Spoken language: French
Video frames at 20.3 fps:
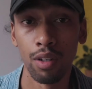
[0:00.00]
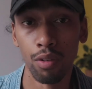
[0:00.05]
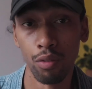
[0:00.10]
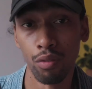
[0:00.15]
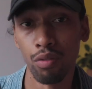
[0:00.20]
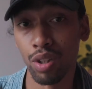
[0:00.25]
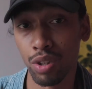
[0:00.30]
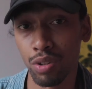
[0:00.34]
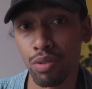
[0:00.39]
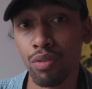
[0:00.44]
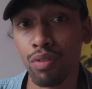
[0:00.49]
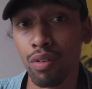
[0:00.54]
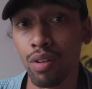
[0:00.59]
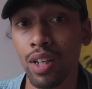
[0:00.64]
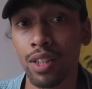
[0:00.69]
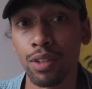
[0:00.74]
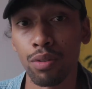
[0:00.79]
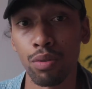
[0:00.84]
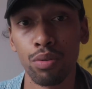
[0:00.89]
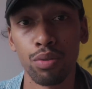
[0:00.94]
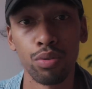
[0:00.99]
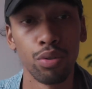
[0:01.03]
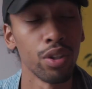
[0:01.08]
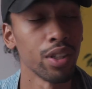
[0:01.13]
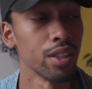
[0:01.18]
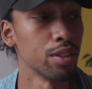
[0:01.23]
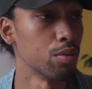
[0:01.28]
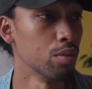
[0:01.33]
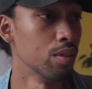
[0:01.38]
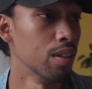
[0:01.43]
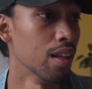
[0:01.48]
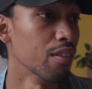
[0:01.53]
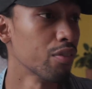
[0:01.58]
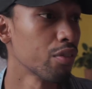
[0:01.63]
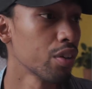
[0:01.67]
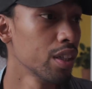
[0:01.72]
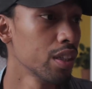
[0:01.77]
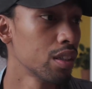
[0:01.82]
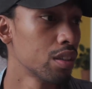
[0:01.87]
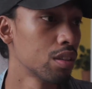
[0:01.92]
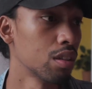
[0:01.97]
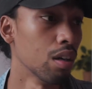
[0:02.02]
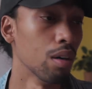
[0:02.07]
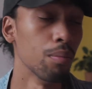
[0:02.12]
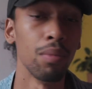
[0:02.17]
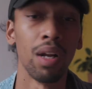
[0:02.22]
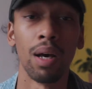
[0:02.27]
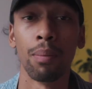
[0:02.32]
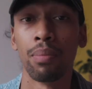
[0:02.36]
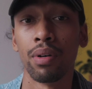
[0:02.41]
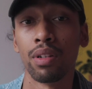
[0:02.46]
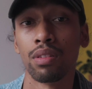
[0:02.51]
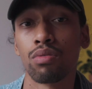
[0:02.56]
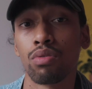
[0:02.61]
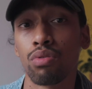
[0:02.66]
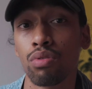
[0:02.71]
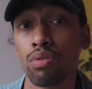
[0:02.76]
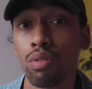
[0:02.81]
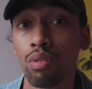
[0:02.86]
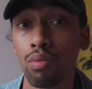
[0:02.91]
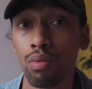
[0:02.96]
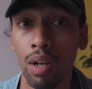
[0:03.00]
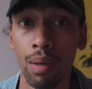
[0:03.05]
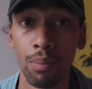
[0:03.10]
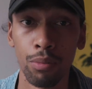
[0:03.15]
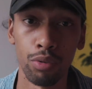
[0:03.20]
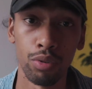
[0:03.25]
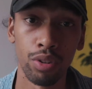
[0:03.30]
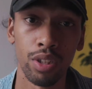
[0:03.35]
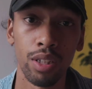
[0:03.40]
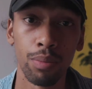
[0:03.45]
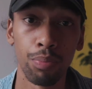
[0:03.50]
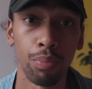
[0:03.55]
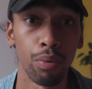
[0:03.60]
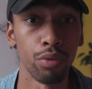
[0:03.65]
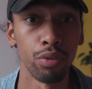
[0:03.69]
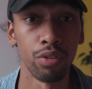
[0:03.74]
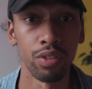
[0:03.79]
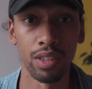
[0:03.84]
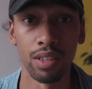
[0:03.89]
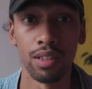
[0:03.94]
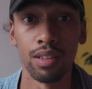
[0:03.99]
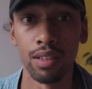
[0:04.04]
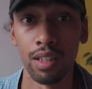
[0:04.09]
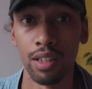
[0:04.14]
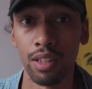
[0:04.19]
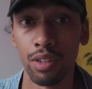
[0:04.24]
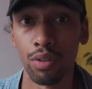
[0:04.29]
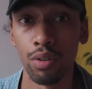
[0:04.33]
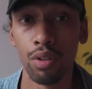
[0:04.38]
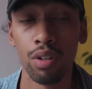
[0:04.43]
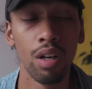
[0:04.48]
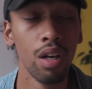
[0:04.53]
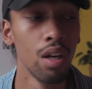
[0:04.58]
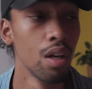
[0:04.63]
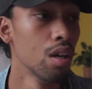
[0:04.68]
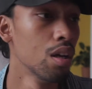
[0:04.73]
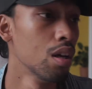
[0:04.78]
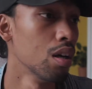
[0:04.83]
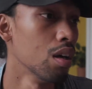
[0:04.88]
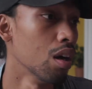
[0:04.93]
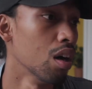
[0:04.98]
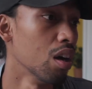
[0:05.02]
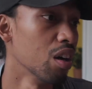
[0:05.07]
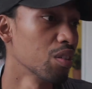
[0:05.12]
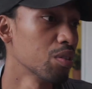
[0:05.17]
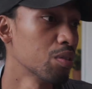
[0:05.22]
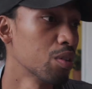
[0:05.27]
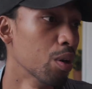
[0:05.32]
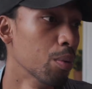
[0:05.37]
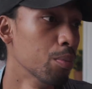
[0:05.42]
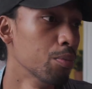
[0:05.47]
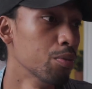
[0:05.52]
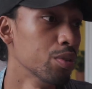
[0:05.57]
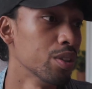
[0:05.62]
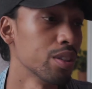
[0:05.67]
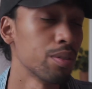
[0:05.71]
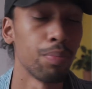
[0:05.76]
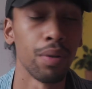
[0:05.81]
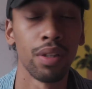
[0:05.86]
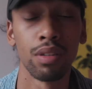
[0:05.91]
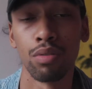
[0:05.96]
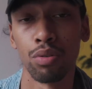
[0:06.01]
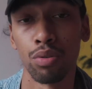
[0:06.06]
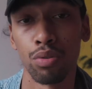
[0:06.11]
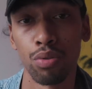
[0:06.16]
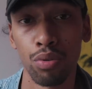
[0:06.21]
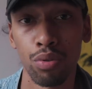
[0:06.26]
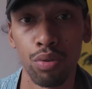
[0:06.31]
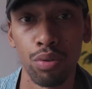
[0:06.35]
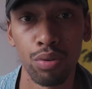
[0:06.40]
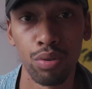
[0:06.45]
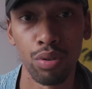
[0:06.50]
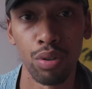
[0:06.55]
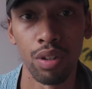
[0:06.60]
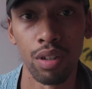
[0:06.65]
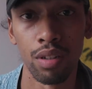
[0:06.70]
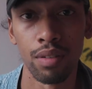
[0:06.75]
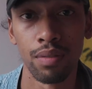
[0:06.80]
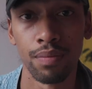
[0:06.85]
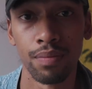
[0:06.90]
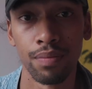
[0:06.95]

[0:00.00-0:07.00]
Et on voit souvent la culture issue de l'Afrique, comme la peinture ou la musique pour ne citer que, comme une espèce de sous-culture